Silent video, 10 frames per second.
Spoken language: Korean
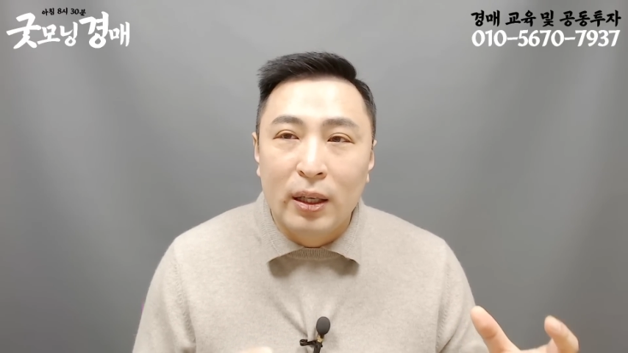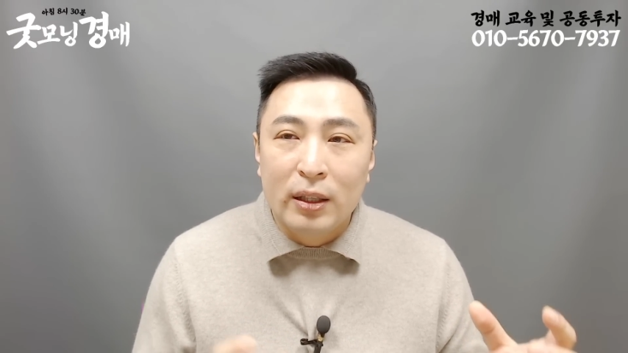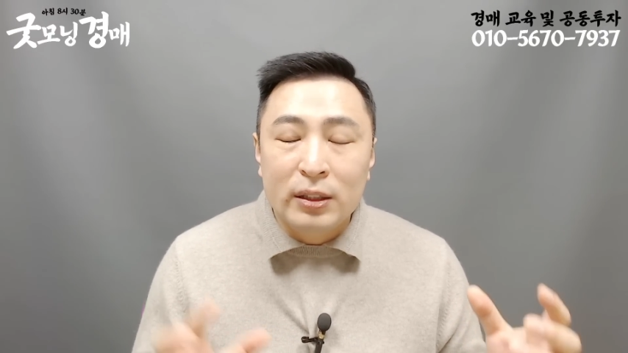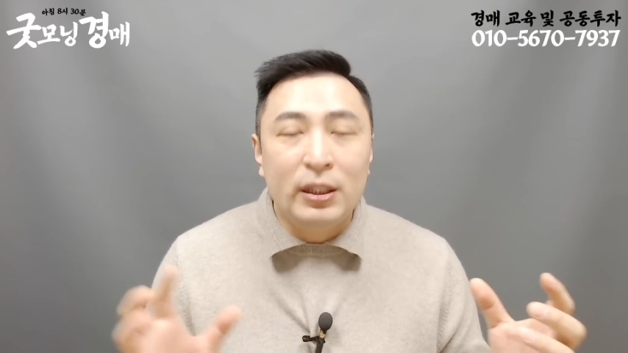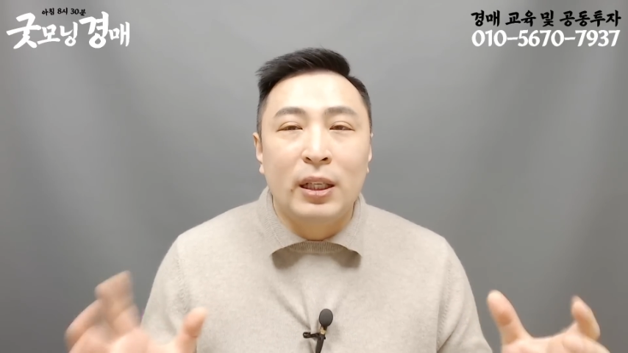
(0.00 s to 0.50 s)

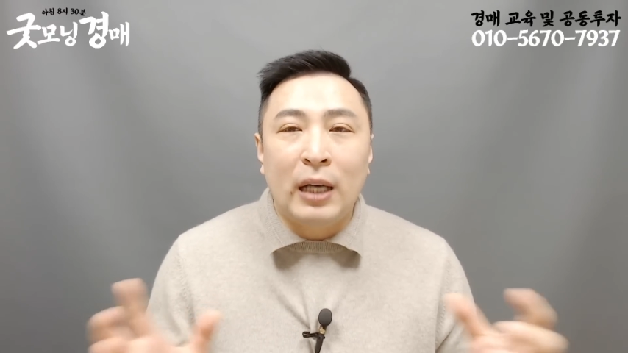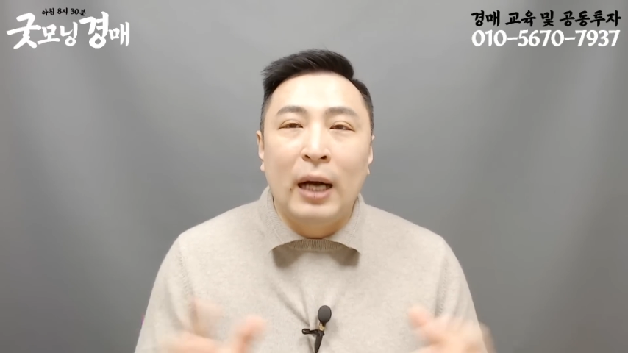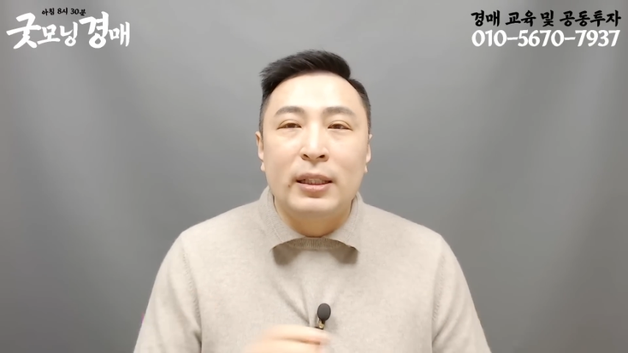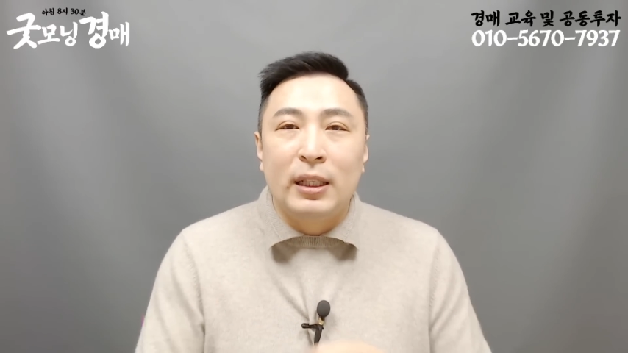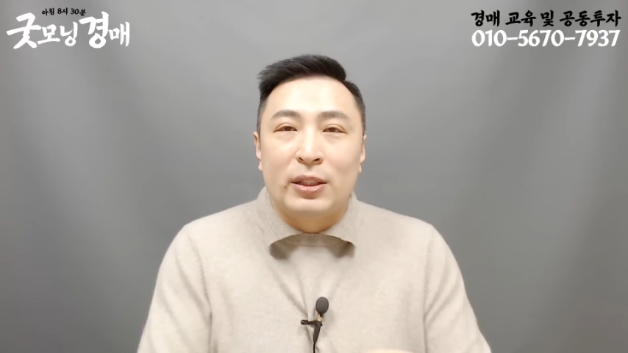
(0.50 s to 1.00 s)
이제
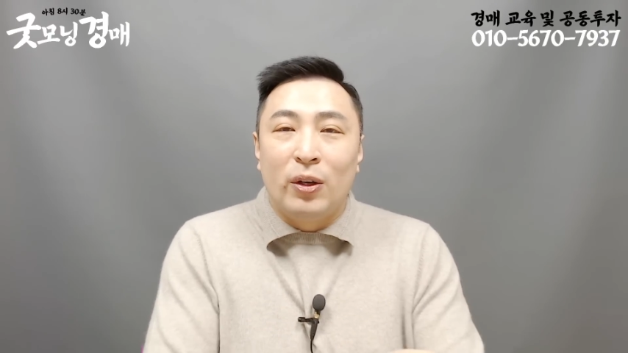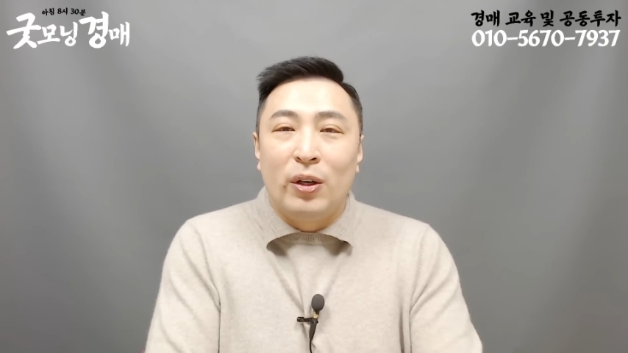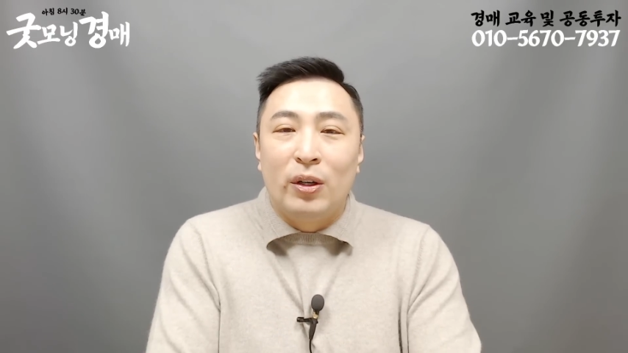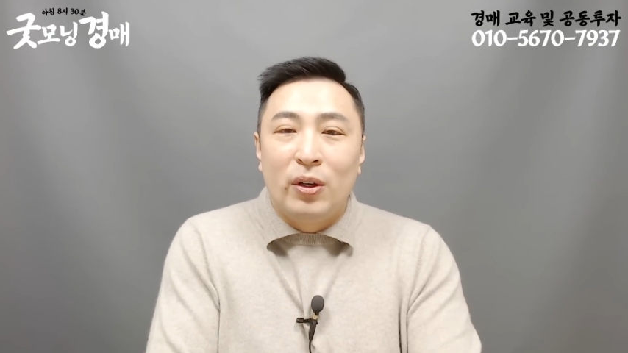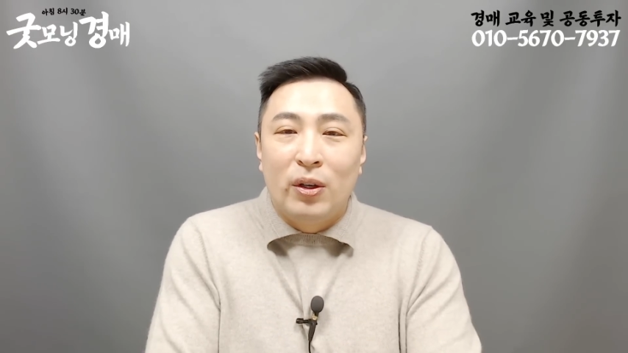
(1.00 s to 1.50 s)
가을이 됐어.
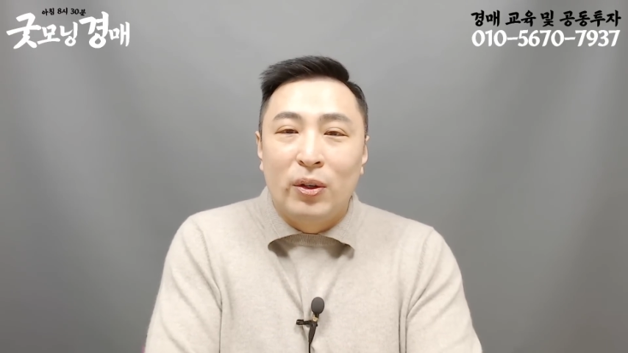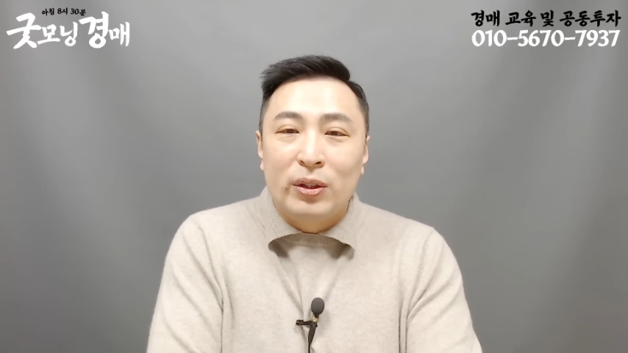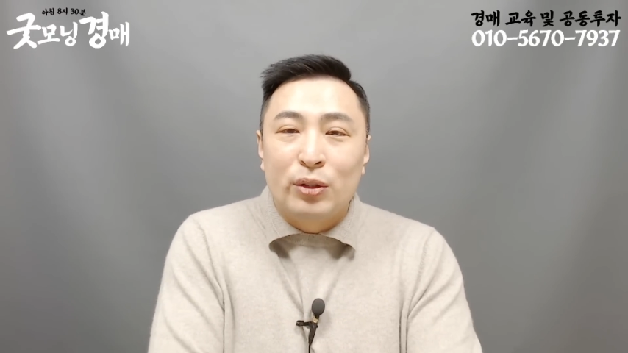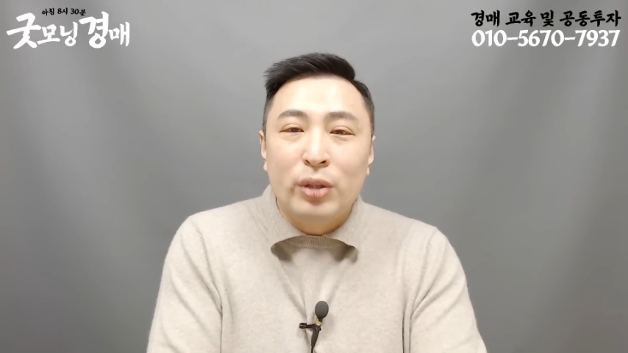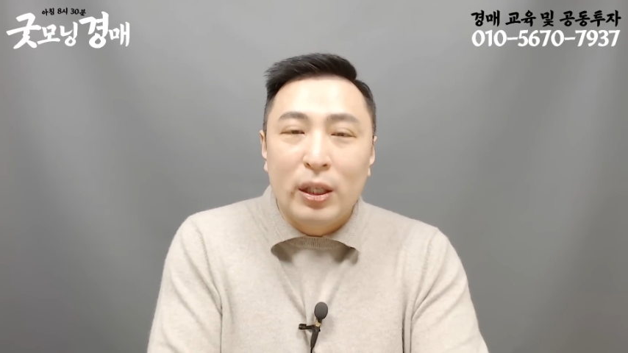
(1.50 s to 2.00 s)
어, 이제
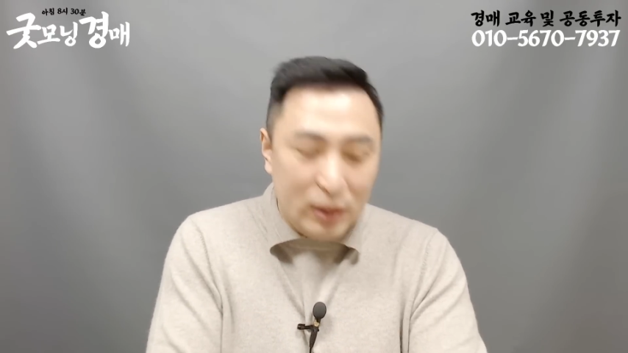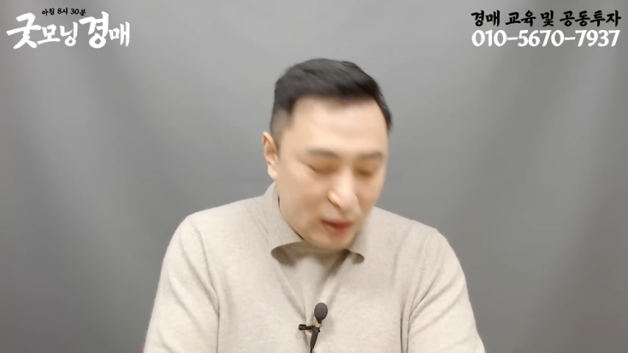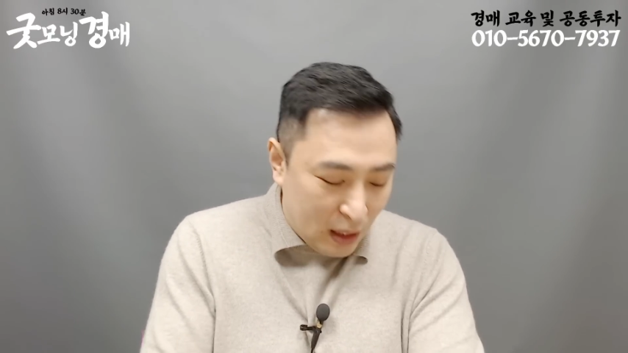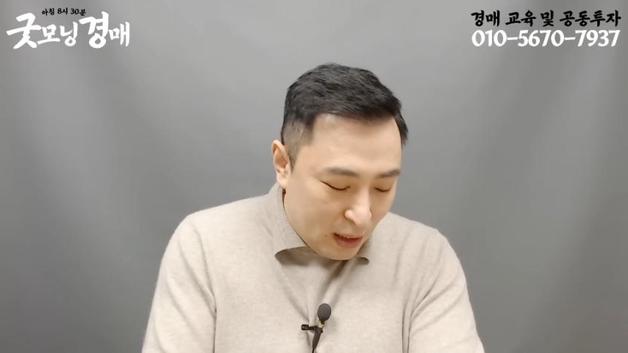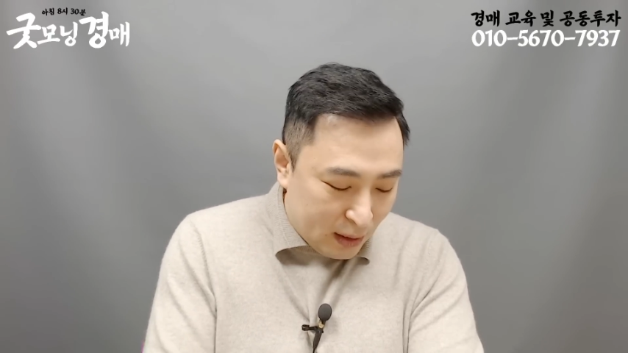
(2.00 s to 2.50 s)
추수할
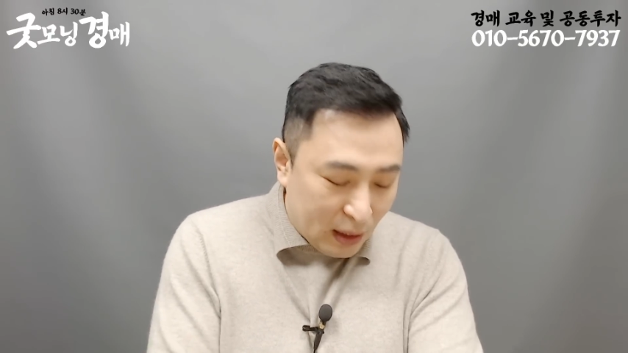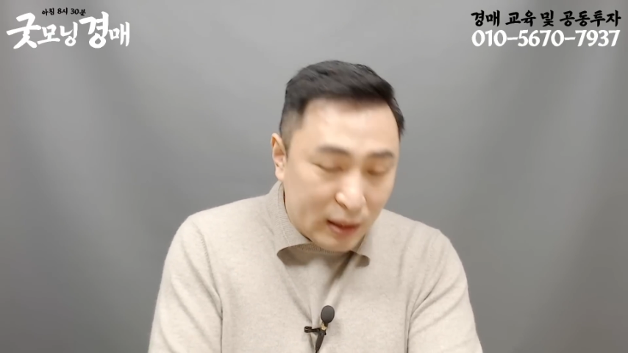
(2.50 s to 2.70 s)
때가